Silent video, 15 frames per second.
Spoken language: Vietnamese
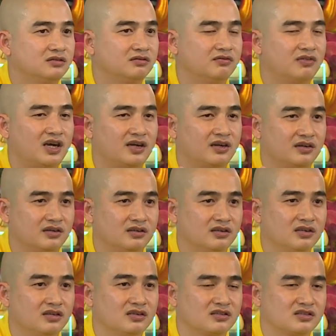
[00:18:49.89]
và
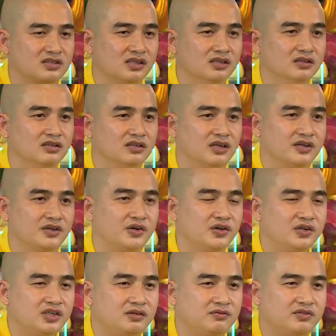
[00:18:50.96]
từ lời
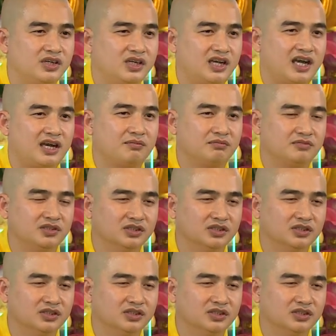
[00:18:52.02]
nói đến việc làm